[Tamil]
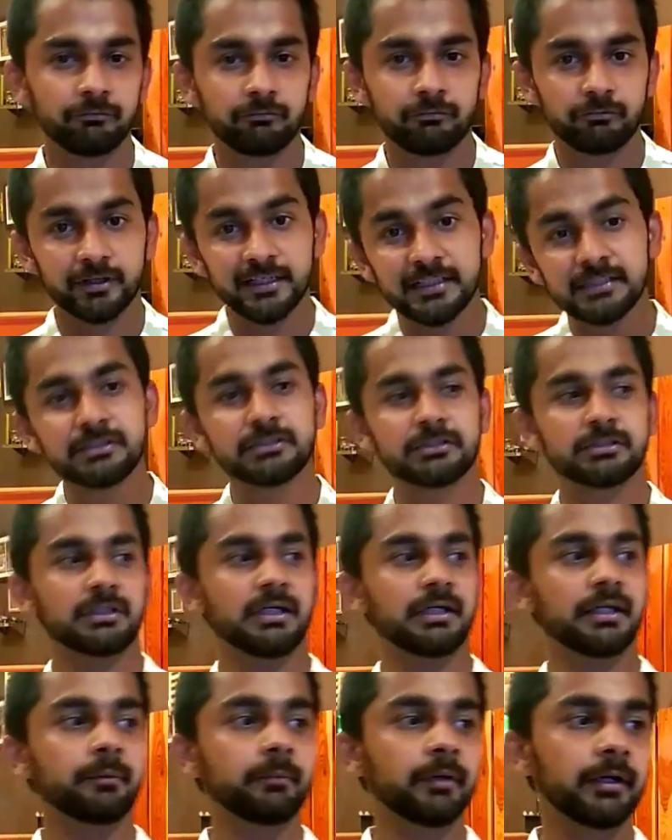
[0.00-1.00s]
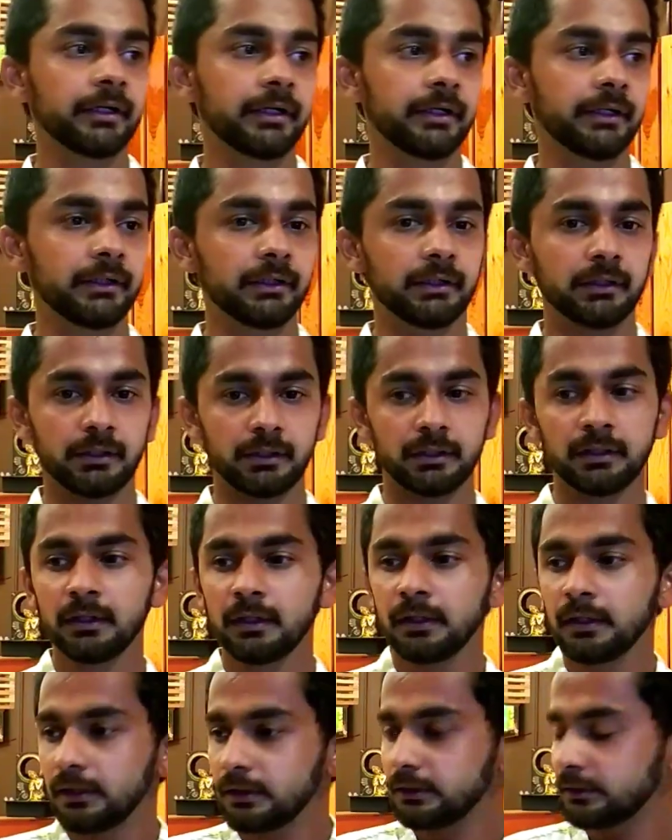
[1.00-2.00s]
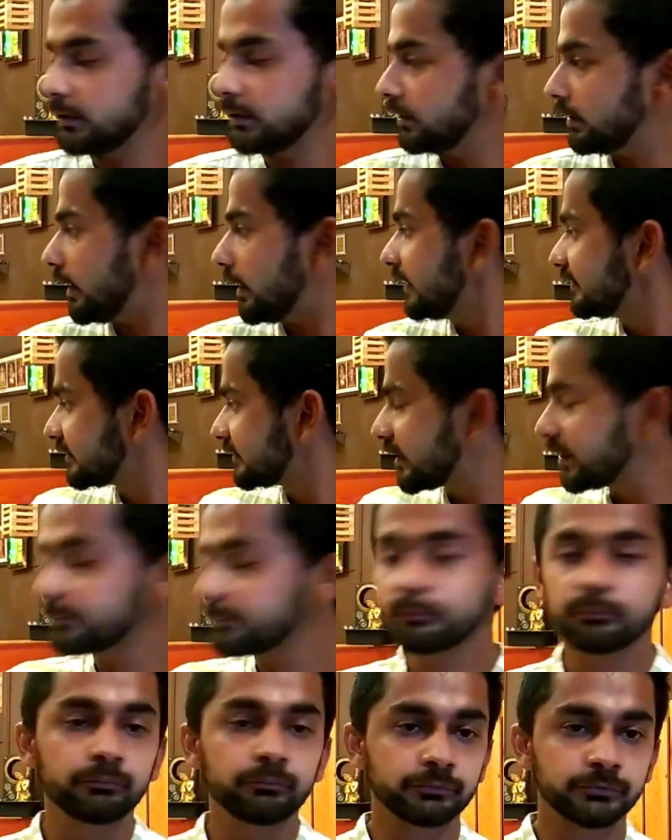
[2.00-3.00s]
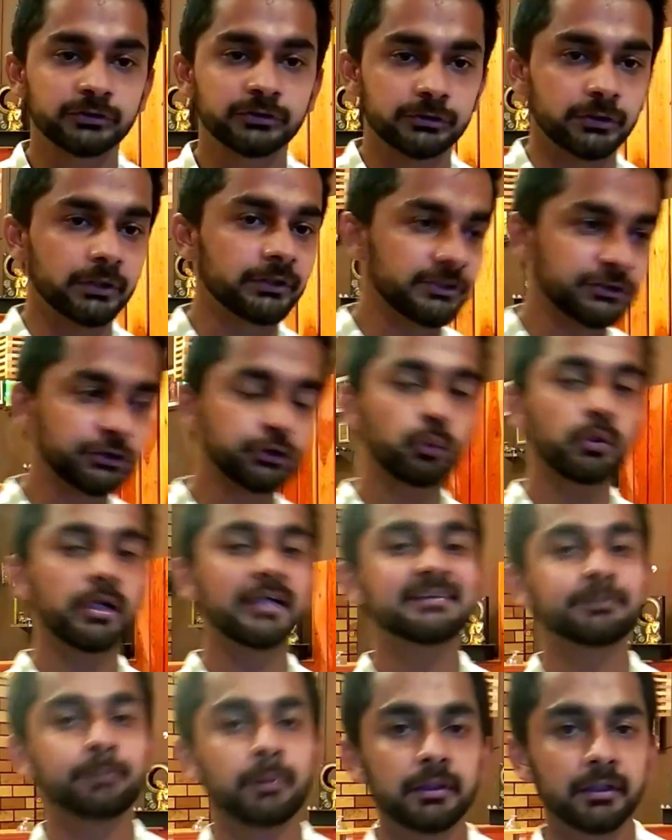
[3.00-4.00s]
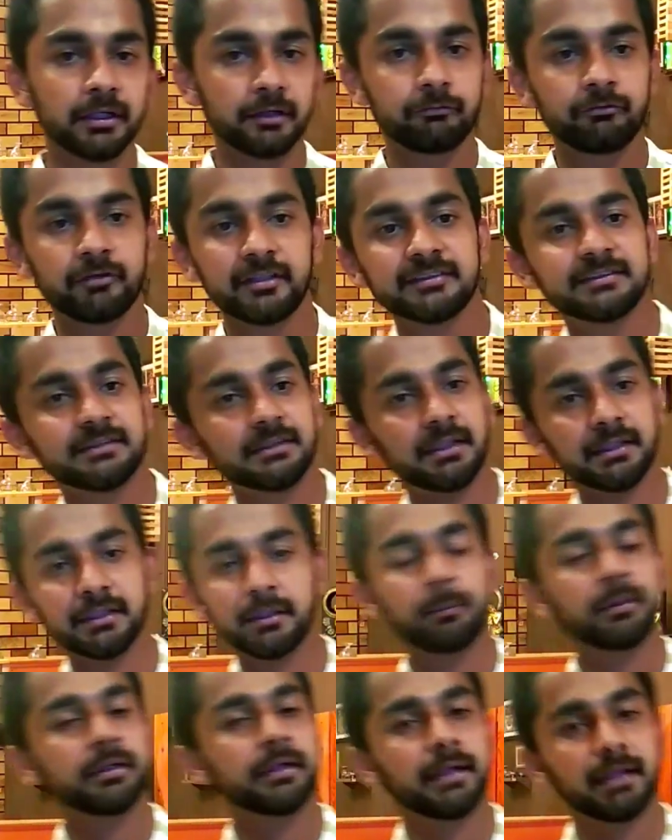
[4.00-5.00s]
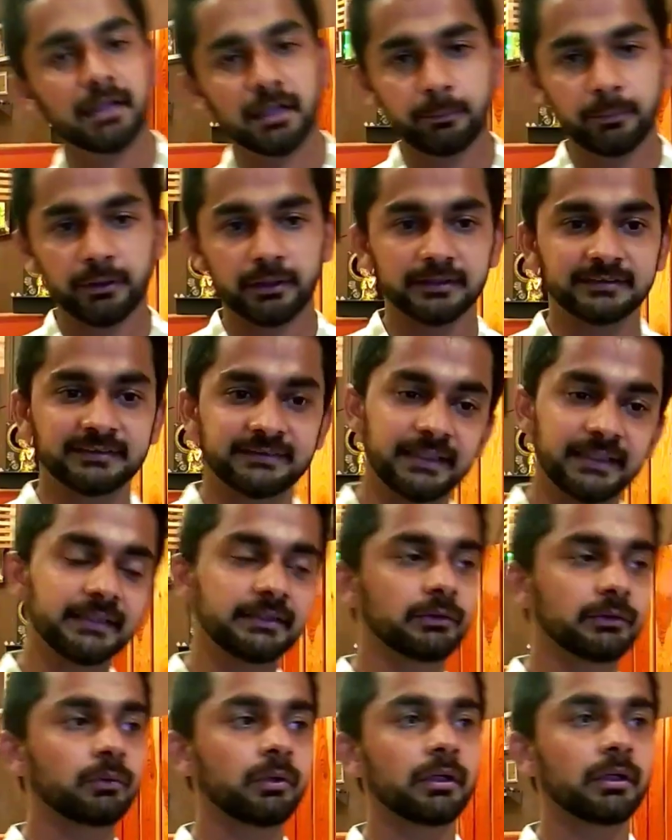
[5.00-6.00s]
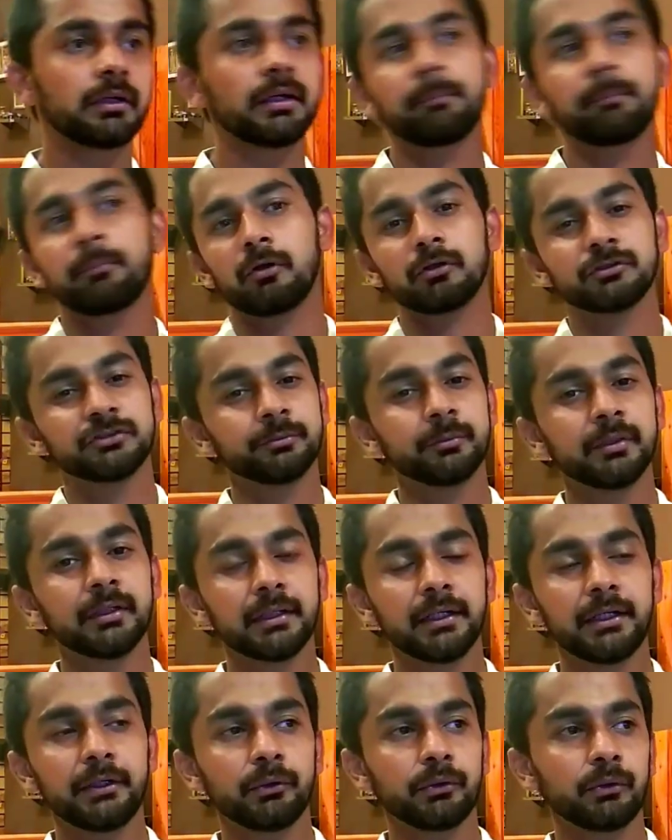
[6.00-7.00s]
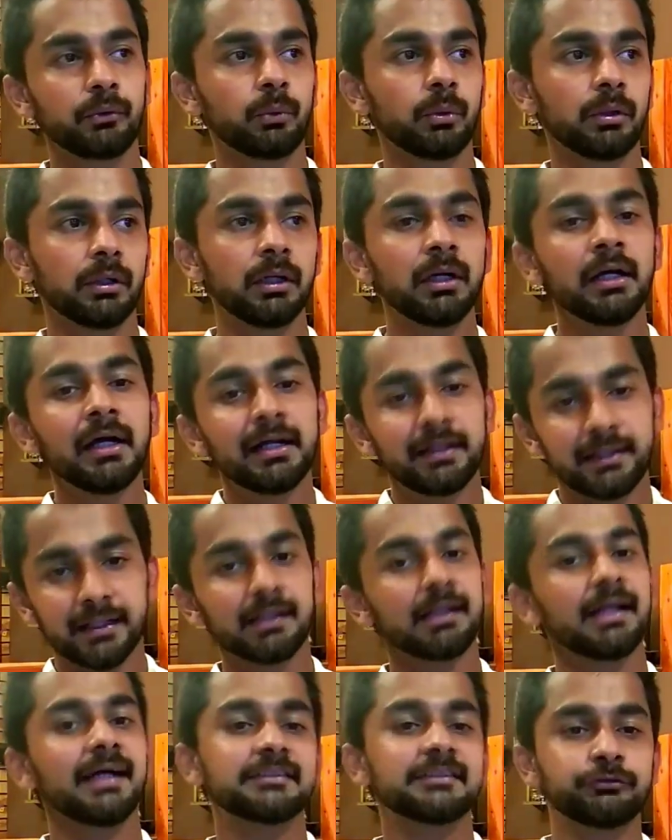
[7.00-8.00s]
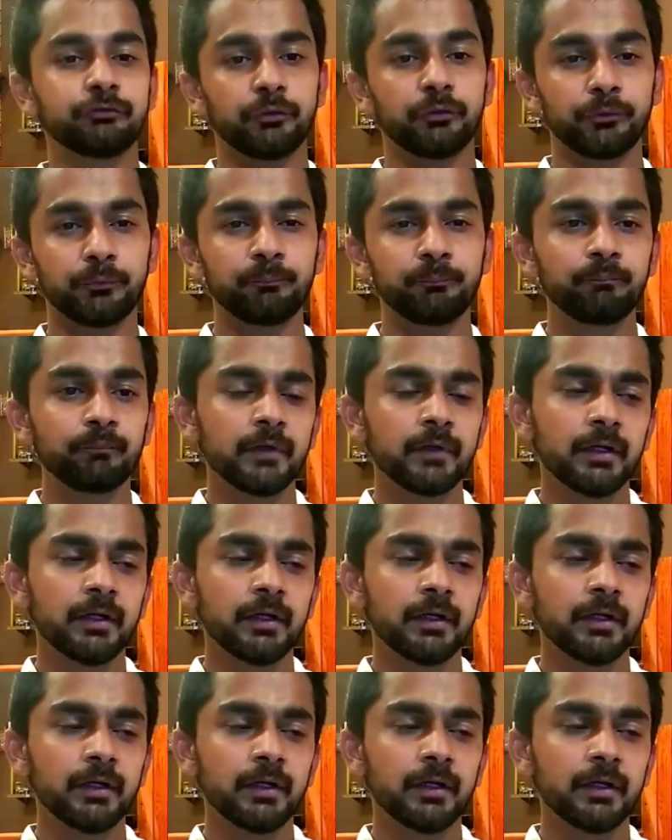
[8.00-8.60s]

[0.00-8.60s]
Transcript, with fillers: ஃப்ரிட்ஜ் அதே மாதிரி uh, இந்த ஐஸ்கிரீம் இந்த ஸ்டோன் ஐஸ் பண்ணுற ஃப்ரீசர் அந்த மாதிரி எல்லாமே சேர்த்து உங்களுக்கு அப்ராக்சிமேட்லி ஒரு டென் uh, லேக்ஸ் வரும்